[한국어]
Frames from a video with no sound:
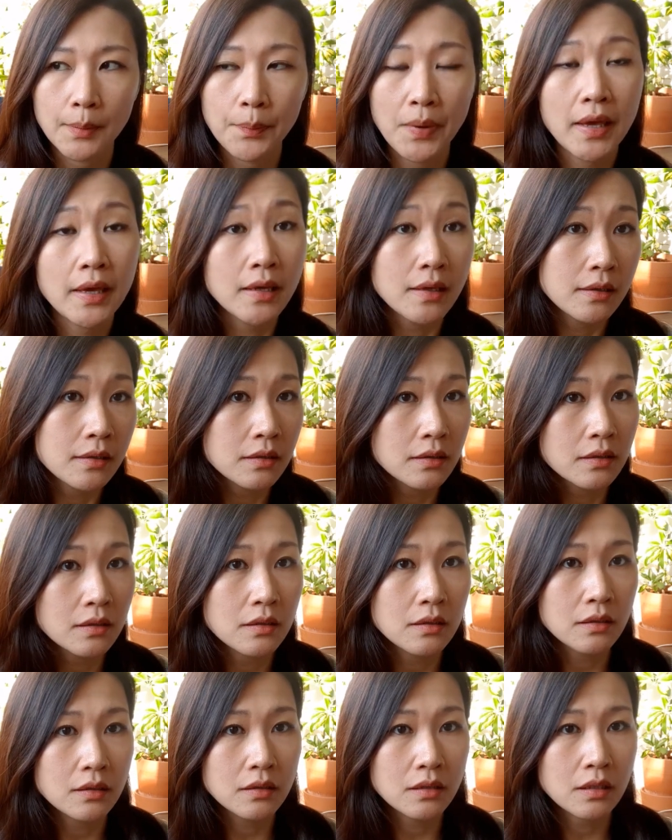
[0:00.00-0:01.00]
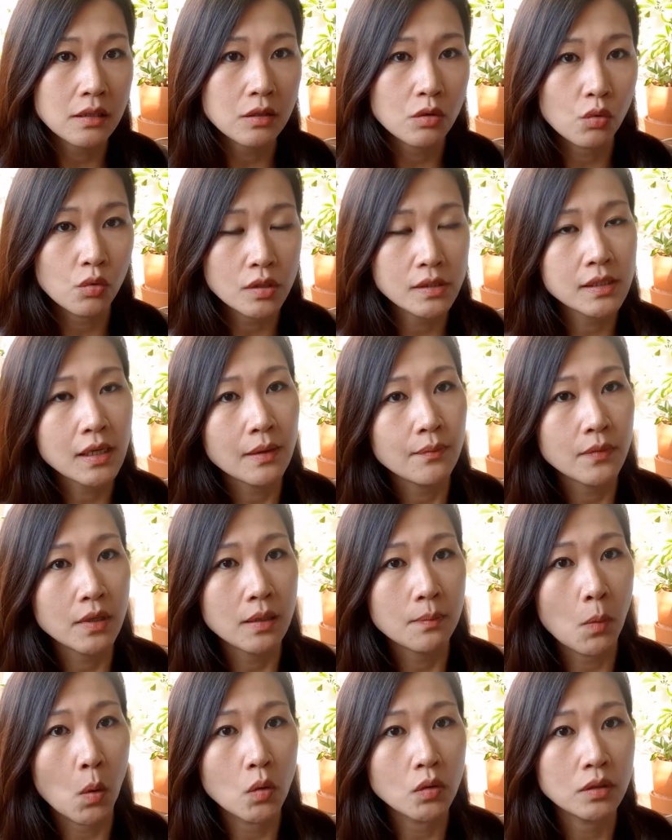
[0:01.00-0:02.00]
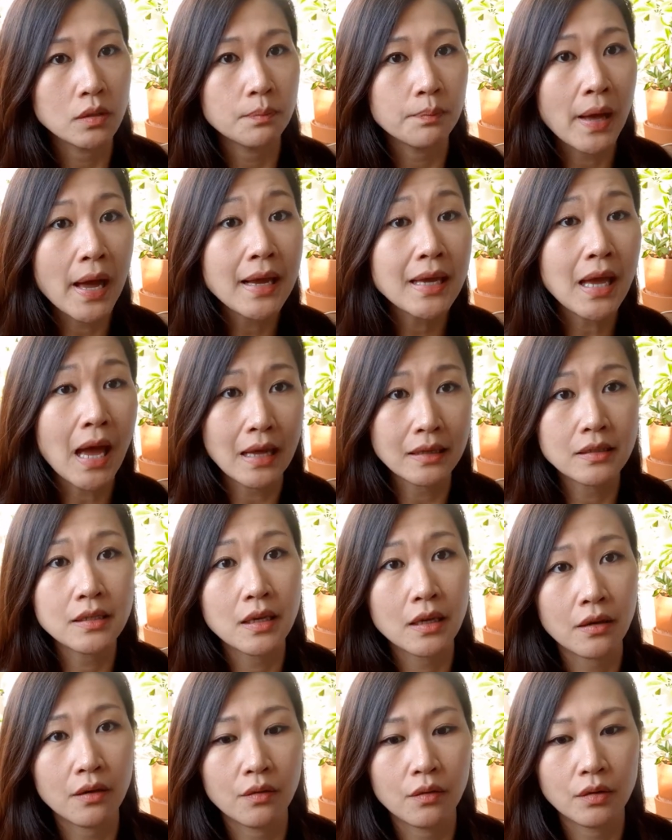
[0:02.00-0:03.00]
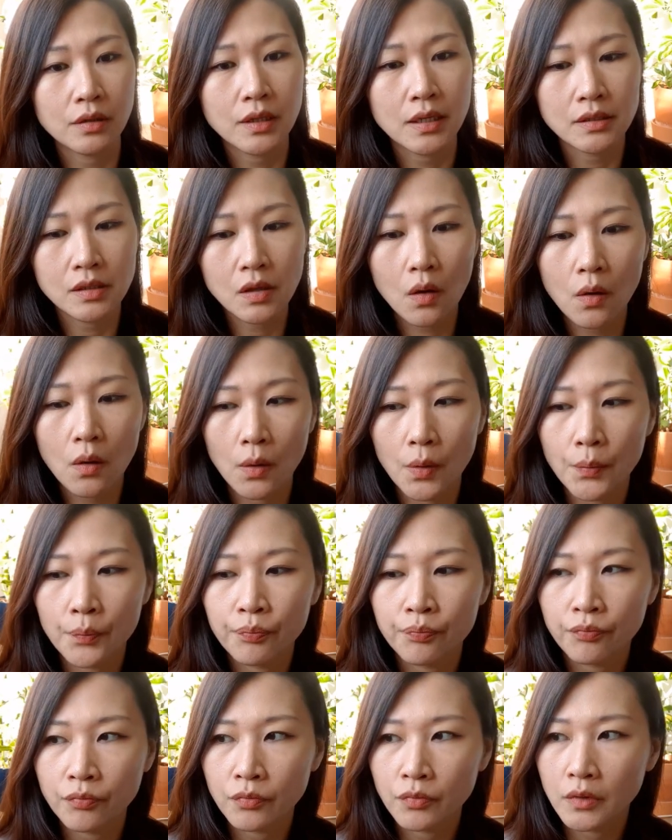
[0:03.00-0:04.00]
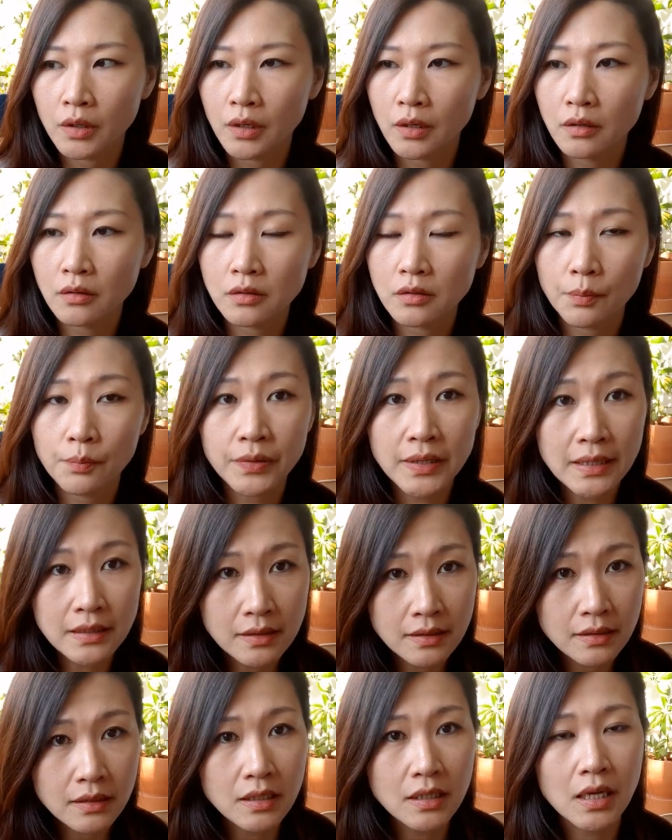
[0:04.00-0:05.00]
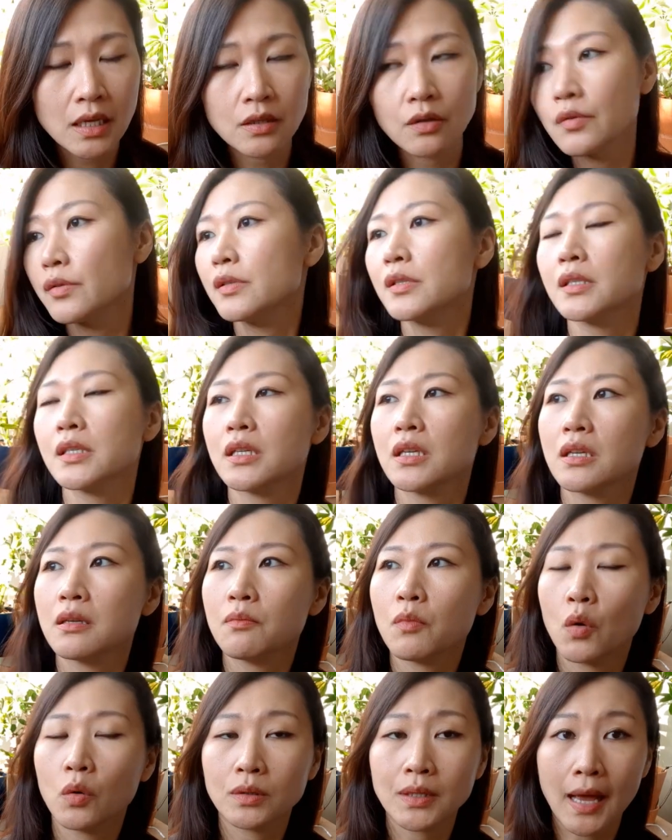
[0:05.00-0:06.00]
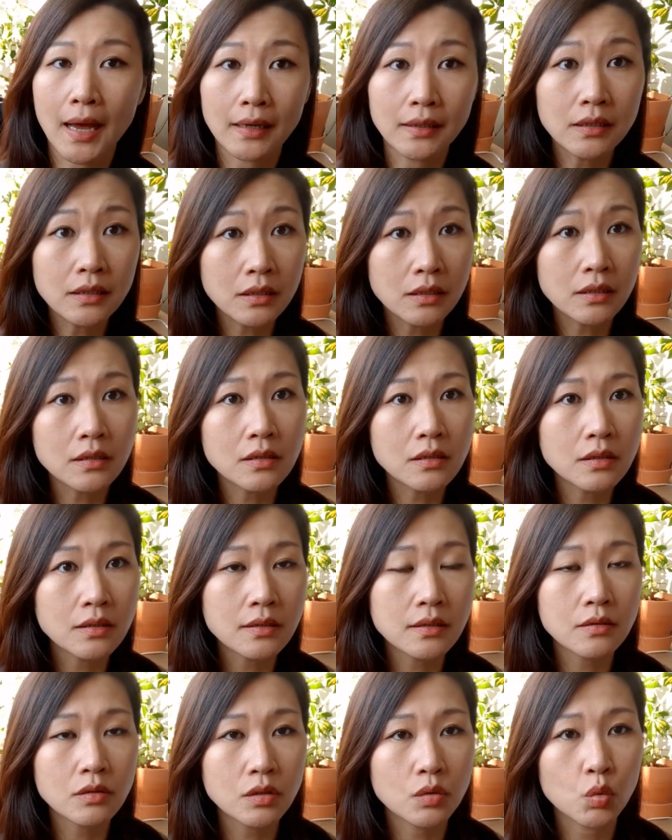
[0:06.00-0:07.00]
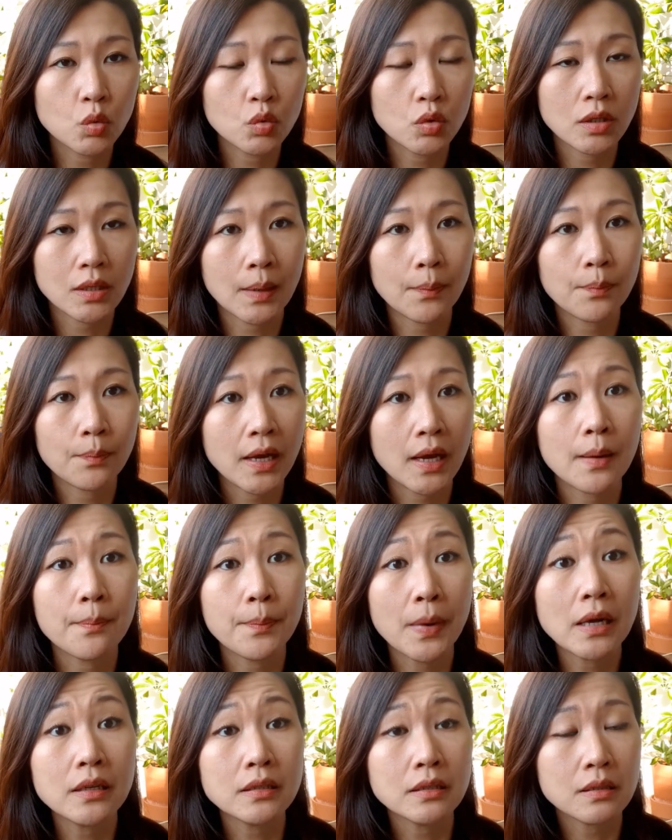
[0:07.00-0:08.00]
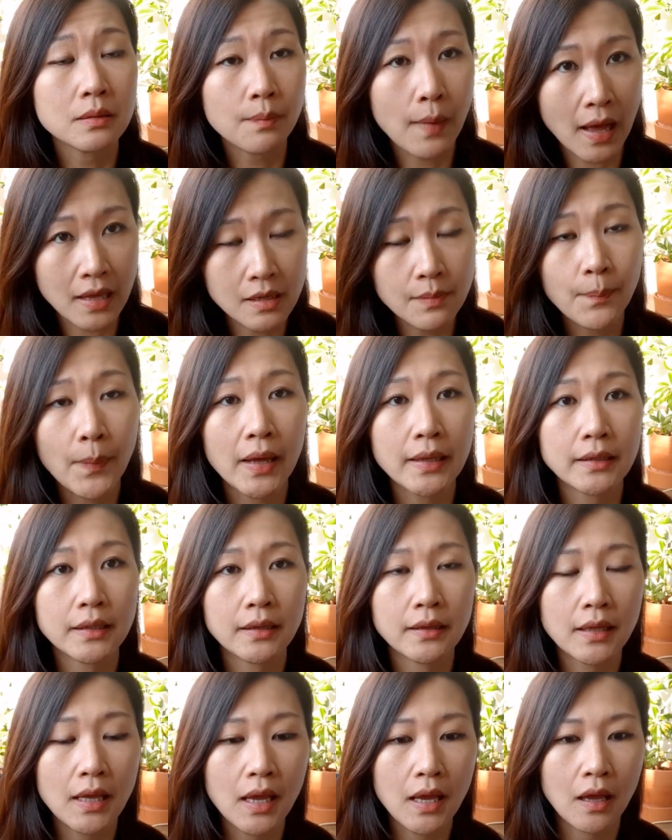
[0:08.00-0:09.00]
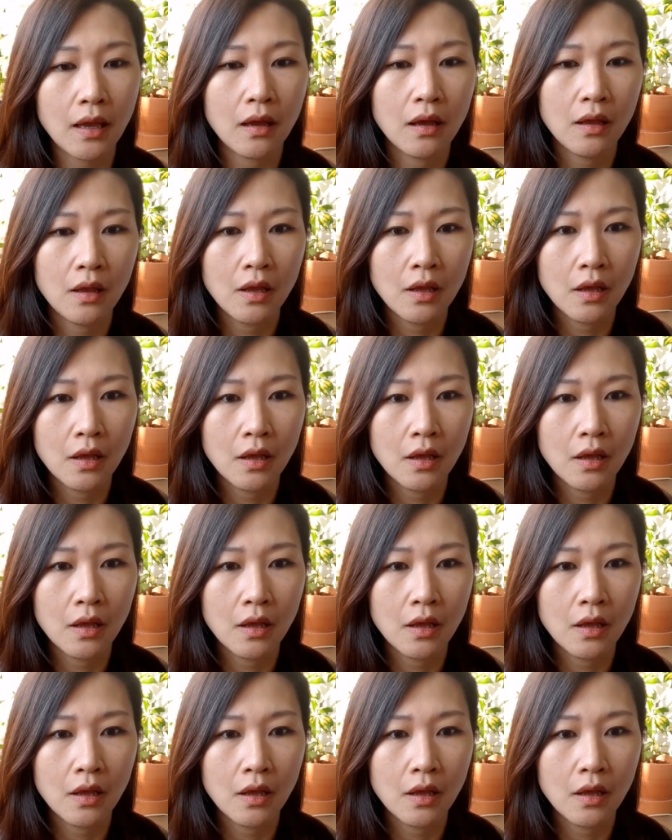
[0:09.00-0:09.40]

베이글은 이 독일 사람들이 먹는 빵이 아니에요. 그래서 예를 들어 프레첼이라든지 뭐 다른 종류 담백한 빵들을 많이 파는데